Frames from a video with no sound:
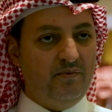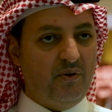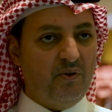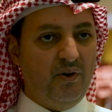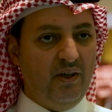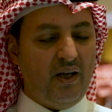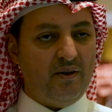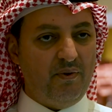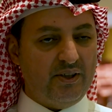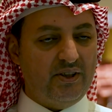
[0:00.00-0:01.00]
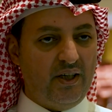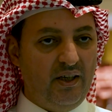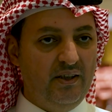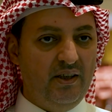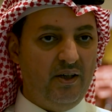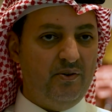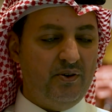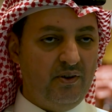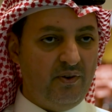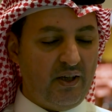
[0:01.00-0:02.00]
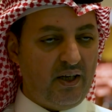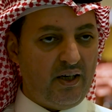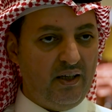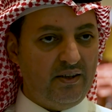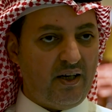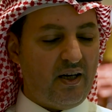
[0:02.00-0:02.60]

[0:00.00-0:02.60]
موضوع الاقمار الصناعيه والخرائط